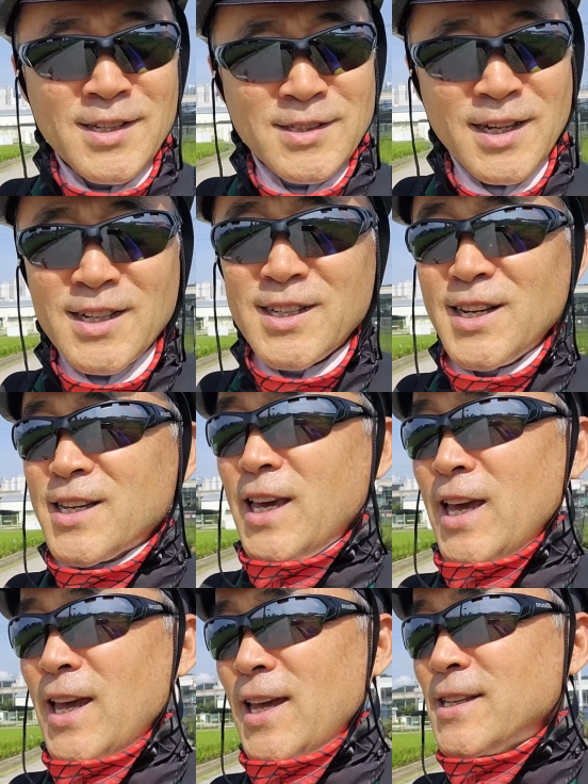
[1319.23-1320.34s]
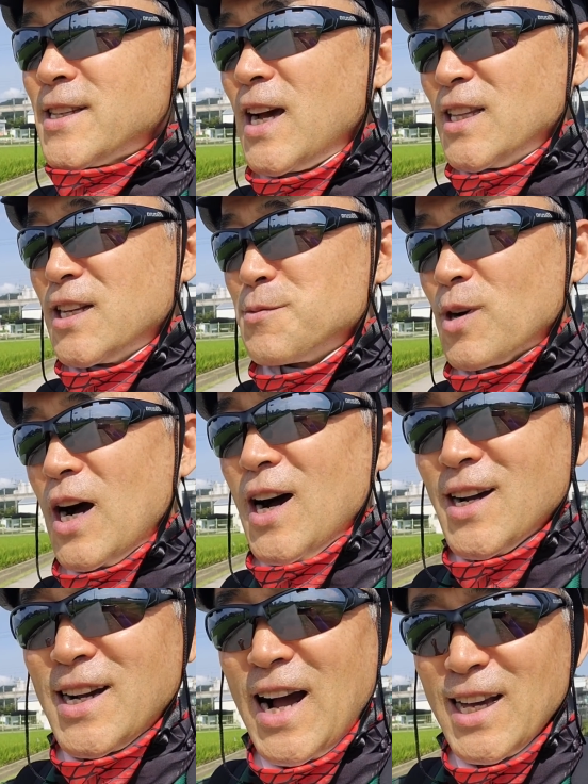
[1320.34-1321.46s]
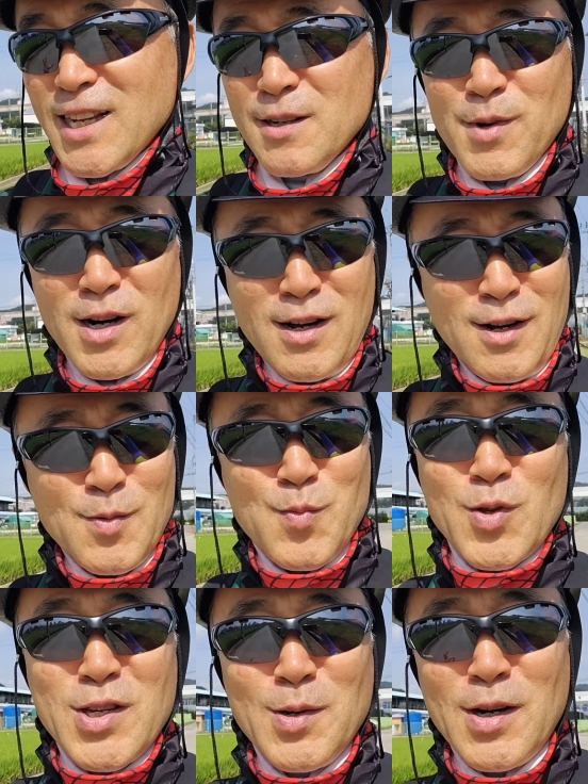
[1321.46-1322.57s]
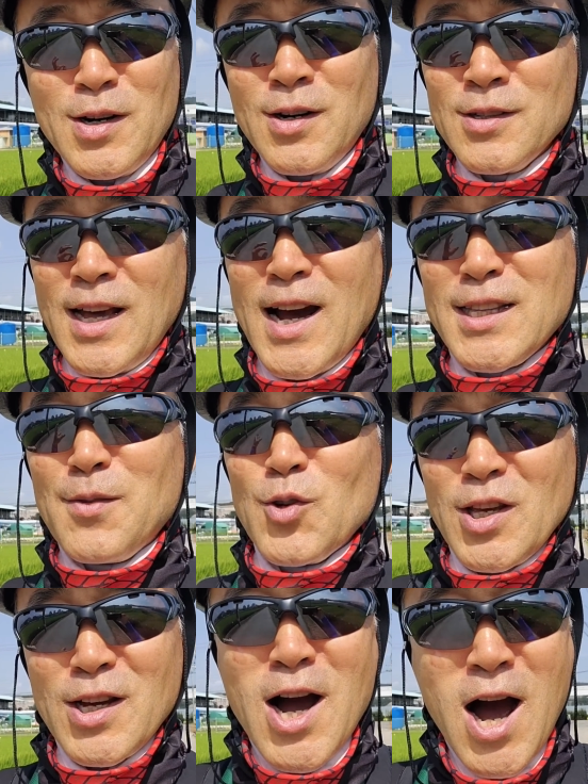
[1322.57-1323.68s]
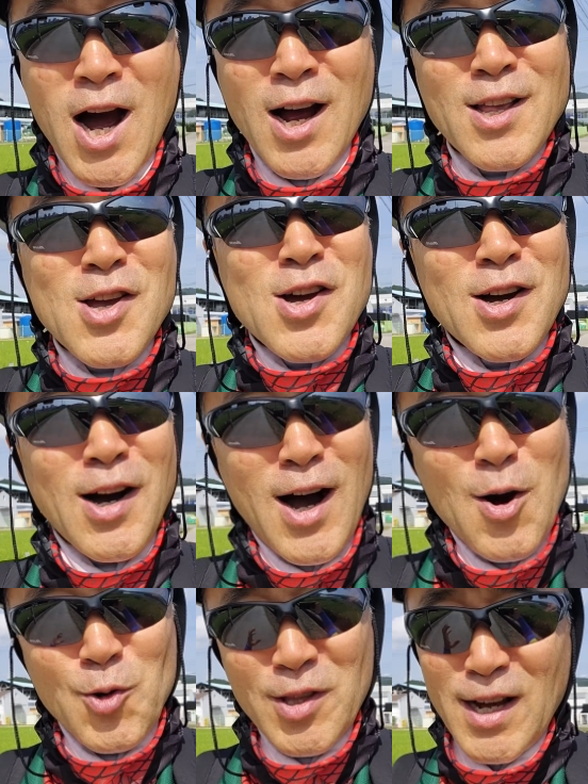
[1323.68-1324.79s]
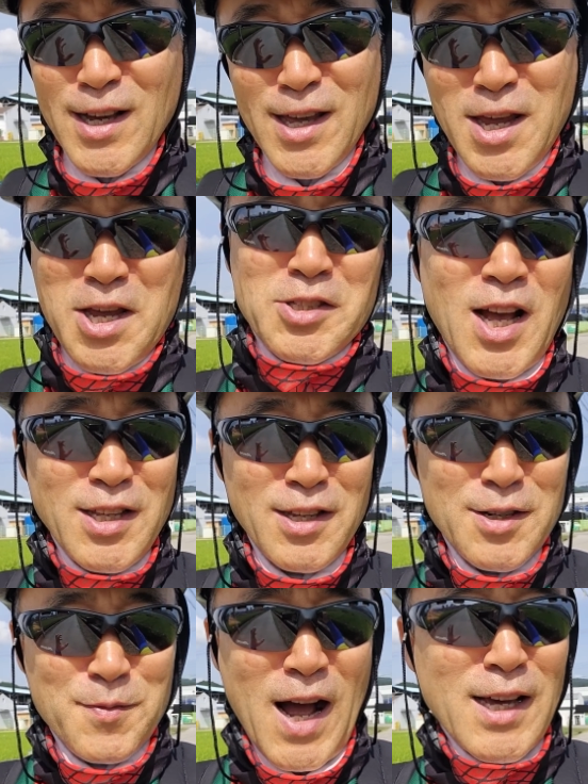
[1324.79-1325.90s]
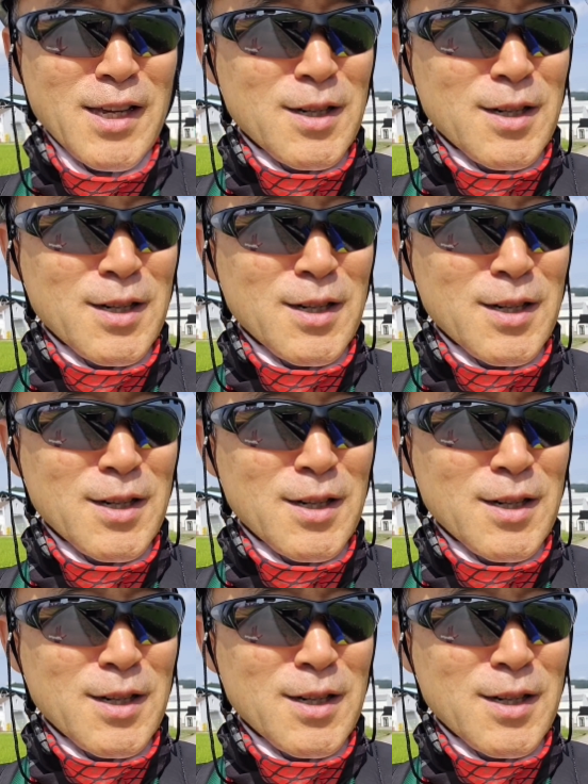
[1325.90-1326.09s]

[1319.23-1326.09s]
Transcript: 자, 그렇게 산 이름과 강 이름을 붙여 나가다 보니까 아 우리나라의 산 이름 강